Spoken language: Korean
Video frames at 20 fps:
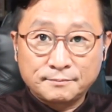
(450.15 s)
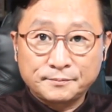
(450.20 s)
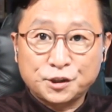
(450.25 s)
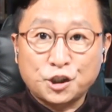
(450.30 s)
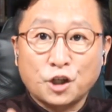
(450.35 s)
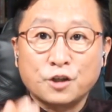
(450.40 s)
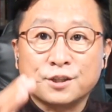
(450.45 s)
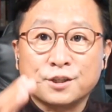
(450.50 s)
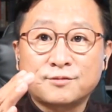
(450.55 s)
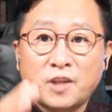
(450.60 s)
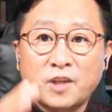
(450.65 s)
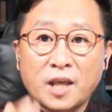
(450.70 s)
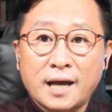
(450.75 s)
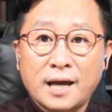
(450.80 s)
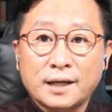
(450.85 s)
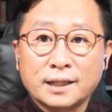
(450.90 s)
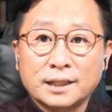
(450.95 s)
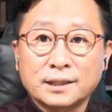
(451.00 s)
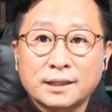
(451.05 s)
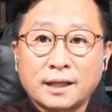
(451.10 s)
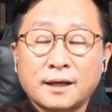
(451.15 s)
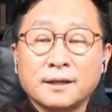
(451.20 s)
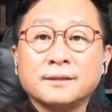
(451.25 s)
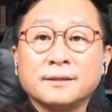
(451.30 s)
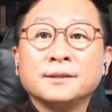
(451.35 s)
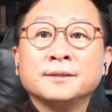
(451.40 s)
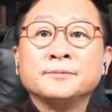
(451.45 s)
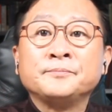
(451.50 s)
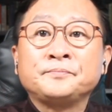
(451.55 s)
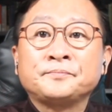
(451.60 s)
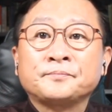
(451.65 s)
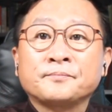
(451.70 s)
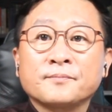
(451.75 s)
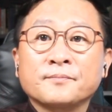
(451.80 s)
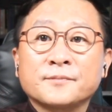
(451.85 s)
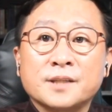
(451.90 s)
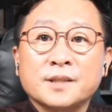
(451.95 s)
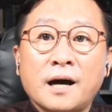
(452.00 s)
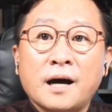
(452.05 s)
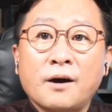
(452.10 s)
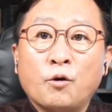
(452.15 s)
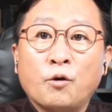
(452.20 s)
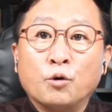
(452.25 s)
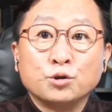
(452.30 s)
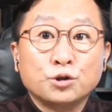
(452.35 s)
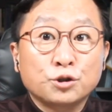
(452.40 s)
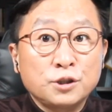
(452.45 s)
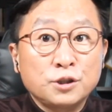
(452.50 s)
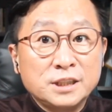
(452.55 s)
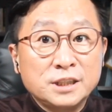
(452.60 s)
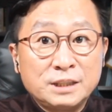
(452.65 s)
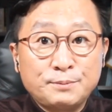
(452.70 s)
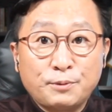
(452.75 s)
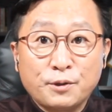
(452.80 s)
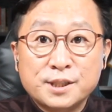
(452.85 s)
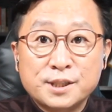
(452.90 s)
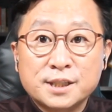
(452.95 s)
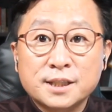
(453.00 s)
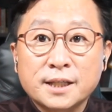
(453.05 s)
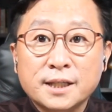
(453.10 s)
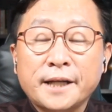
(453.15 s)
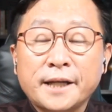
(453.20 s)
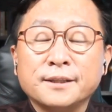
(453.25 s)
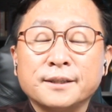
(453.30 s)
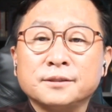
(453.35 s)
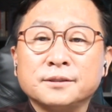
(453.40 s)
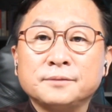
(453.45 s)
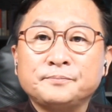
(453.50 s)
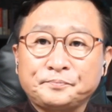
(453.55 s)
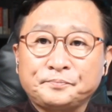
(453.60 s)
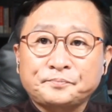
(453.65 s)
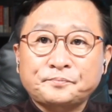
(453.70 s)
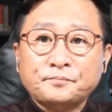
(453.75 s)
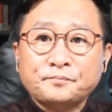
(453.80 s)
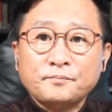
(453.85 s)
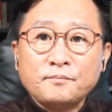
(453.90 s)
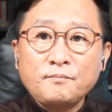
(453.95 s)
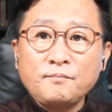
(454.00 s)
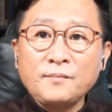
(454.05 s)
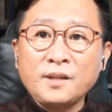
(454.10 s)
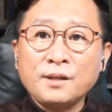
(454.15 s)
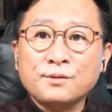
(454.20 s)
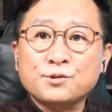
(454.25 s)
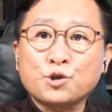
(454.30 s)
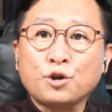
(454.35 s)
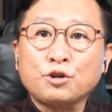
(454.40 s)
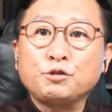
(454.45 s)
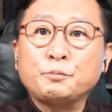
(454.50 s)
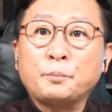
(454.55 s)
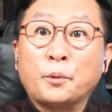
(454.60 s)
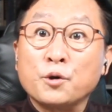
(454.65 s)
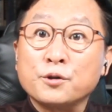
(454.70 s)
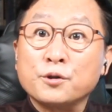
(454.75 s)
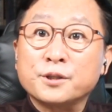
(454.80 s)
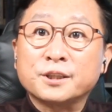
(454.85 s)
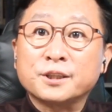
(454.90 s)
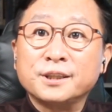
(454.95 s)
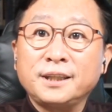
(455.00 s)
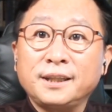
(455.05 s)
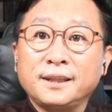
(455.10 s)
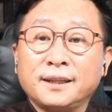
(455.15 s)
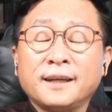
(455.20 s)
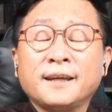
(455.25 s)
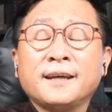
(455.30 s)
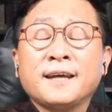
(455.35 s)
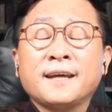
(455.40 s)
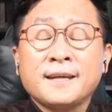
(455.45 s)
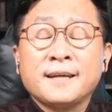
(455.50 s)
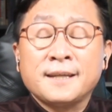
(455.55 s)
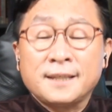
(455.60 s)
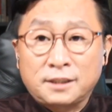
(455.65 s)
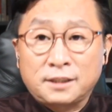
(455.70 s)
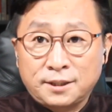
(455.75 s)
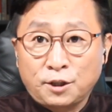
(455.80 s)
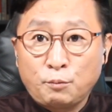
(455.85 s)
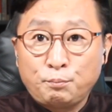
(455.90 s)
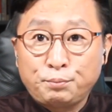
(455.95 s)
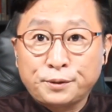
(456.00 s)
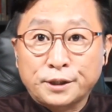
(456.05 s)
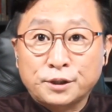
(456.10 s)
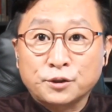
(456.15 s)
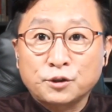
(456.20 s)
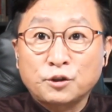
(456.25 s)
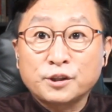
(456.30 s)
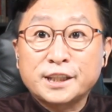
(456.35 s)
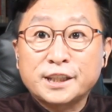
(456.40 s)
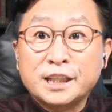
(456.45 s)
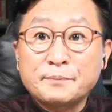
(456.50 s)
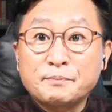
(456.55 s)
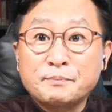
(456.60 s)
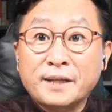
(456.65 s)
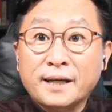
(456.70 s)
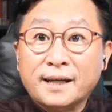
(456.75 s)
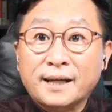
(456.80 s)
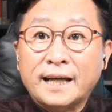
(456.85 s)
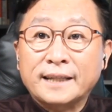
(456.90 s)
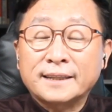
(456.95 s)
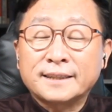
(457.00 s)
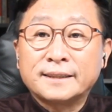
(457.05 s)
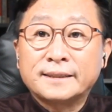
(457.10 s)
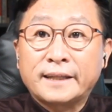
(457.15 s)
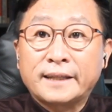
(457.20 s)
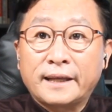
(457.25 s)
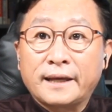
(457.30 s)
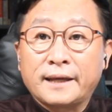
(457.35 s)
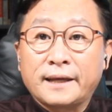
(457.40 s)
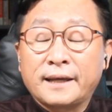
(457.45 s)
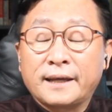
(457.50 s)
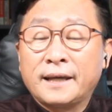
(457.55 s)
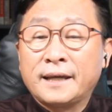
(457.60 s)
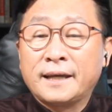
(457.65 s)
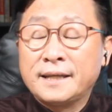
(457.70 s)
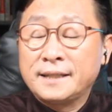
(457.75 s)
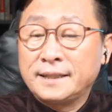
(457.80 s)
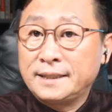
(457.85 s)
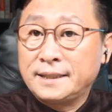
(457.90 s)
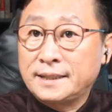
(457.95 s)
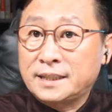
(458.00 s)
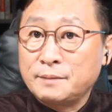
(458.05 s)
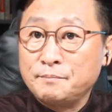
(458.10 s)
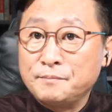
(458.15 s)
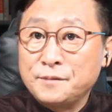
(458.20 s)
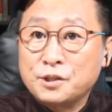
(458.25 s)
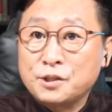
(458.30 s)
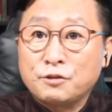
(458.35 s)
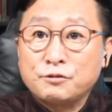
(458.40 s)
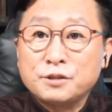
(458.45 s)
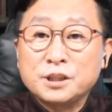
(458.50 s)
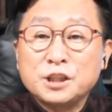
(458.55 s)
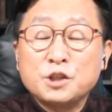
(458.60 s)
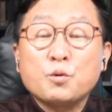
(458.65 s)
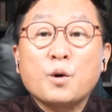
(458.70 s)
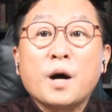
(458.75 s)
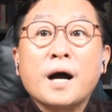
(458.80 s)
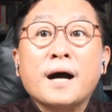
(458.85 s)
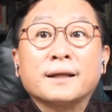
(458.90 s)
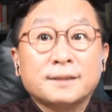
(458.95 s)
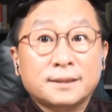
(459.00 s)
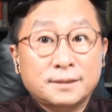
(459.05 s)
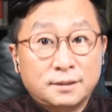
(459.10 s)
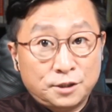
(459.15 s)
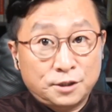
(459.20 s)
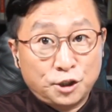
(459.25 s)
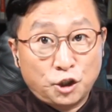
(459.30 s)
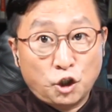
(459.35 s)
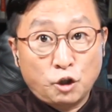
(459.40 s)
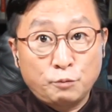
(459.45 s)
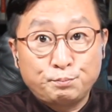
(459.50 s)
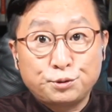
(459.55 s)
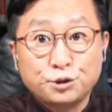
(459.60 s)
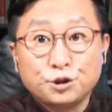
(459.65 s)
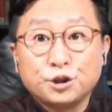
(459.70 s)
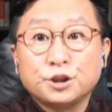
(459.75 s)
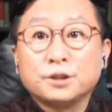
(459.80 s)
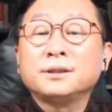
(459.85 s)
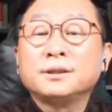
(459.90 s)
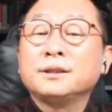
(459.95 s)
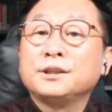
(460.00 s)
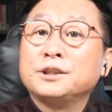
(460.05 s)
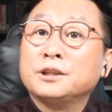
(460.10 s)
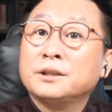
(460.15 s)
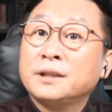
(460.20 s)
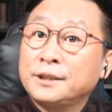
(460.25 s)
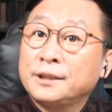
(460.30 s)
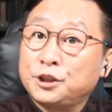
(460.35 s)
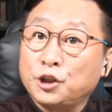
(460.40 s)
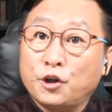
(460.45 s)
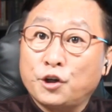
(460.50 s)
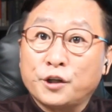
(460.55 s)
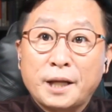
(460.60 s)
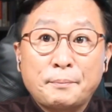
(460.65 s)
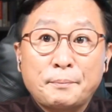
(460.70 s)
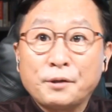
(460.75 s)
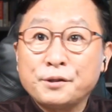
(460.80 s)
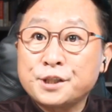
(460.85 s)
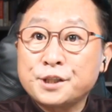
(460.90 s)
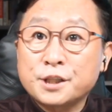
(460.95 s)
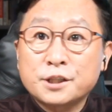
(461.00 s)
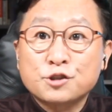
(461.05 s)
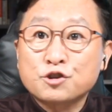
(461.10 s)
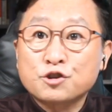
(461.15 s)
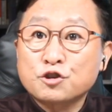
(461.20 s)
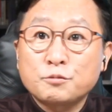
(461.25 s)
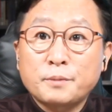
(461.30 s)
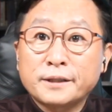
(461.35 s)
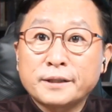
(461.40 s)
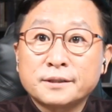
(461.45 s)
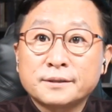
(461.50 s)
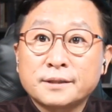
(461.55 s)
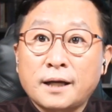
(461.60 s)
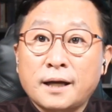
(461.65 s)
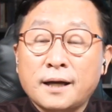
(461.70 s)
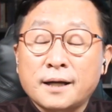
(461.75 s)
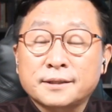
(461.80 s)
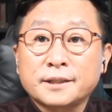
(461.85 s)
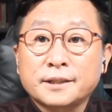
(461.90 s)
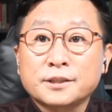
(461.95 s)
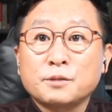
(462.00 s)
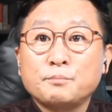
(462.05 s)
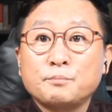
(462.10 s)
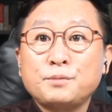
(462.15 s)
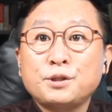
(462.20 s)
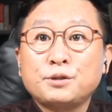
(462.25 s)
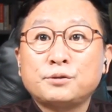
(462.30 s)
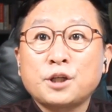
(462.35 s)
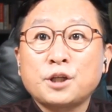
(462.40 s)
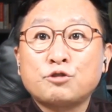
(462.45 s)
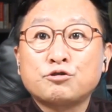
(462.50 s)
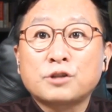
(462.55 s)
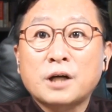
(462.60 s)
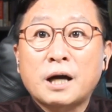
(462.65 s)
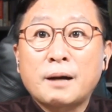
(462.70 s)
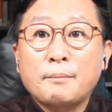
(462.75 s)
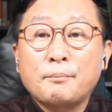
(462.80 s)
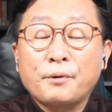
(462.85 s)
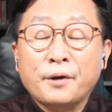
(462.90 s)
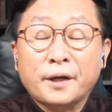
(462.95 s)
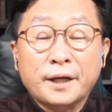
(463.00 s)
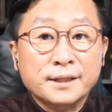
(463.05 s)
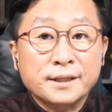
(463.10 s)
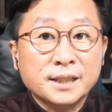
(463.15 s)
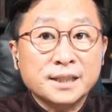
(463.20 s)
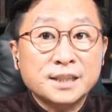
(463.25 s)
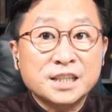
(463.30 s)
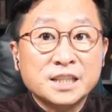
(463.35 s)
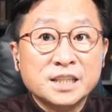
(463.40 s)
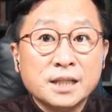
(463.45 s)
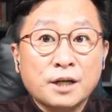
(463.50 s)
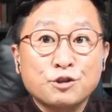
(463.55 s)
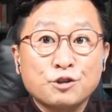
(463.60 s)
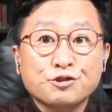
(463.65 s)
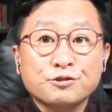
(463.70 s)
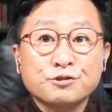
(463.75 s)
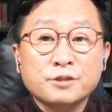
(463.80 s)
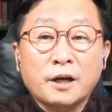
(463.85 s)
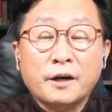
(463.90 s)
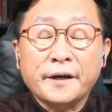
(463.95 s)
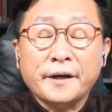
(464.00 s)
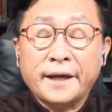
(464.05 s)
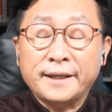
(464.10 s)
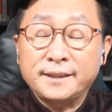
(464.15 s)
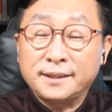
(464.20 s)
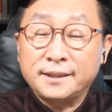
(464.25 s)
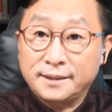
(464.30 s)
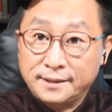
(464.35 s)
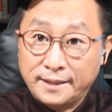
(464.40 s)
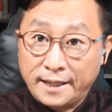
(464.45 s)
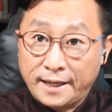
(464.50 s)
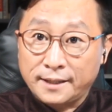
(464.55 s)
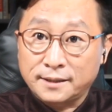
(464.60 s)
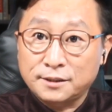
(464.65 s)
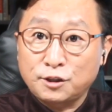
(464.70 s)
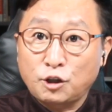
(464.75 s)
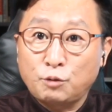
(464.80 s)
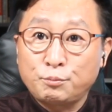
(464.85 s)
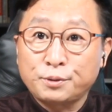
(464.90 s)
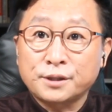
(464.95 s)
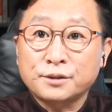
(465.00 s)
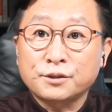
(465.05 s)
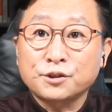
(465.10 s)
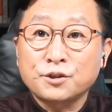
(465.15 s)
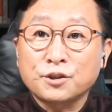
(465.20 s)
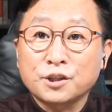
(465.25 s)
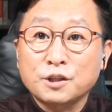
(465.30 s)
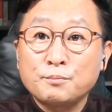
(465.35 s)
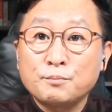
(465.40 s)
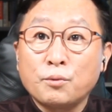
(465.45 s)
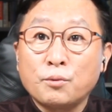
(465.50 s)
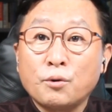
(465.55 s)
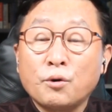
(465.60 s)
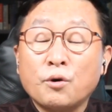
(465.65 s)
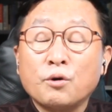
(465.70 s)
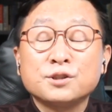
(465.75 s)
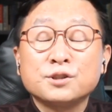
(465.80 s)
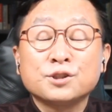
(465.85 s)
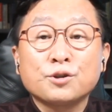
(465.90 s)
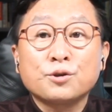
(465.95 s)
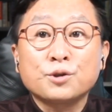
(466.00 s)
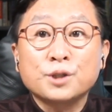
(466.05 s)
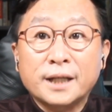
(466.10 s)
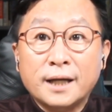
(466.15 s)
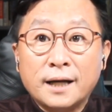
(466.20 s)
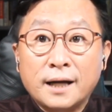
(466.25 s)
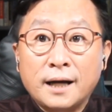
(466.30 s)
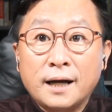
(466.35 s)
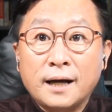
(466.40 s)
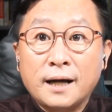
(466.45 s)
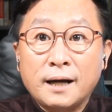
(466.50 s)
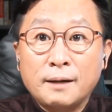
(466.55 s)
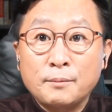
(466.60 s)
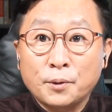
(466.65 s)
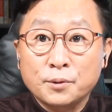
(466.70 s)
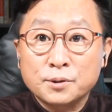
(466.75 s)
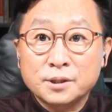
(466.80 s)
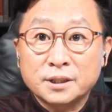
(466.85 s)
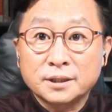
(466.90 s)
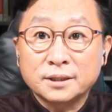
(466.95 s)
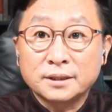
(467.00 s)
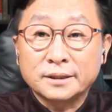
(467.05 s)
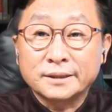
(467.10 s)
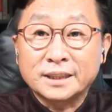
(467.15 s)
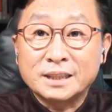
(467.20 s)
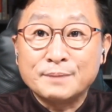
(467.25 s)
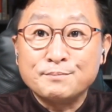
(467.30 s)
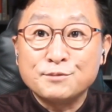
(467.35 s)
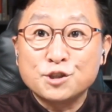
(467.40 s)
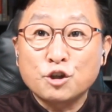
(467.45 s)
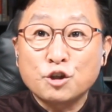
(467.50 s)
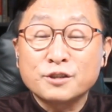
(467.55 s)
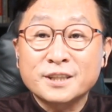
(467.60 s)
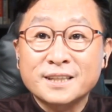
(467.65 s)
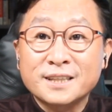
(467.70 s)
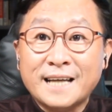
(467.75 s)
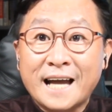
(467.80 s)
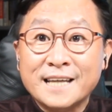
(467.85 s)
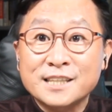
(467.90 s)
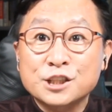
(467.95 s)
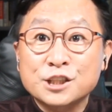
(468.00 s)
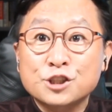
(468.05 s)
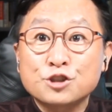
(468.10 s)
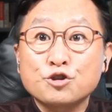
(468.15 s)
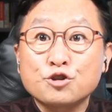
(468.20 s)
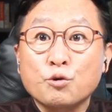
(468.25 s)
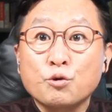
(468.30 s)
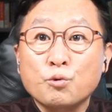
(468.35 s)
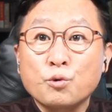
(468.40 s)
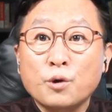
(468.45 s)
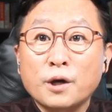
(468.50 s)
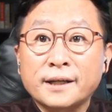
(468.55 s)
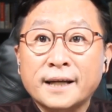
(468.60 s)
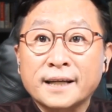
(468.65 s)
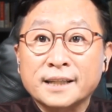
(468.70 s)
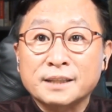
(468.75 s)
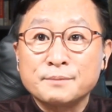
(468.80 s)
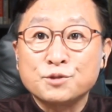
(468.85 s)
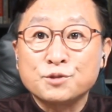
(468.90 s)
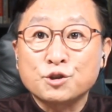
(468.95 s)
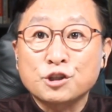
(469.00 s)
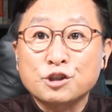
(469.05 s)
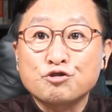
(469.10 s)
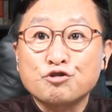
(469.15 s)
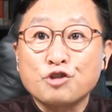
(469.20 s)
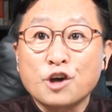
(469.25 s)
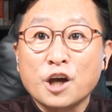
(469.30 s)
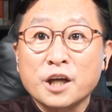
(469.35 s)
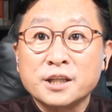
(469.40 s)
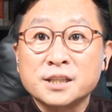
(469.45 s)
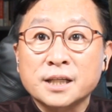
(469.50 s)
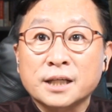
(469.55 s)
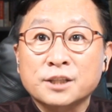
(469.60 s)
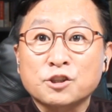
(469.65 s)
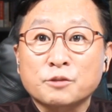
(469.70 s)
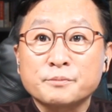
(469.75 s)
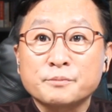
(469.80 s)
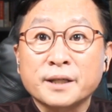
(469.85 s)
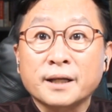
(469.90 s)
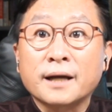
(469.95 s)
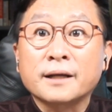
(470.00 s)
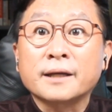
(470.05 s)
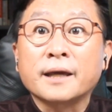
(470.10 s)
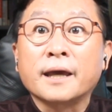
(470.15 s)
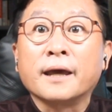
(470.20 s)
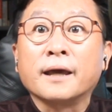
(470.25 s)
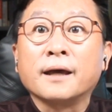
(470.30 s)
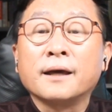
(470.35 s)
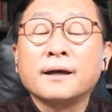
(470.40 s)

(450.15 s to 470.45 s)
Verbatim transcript: 절대 악이다. 자 오늘 이번 시간에는 존 볼튼이 트럼프 대통령을 뒤집다 깠는데 이 김정은이와 트럼프는 연애 편지를 주고받는다. 그래서 미국이 국가 안보에 굉장히 지장을 준다 했는데 트럼프 대통령이 뭔 소리야 볼튼 김정은이 가지고 논 거야. 난 김정은이 돼지 새끼처럼 생각해.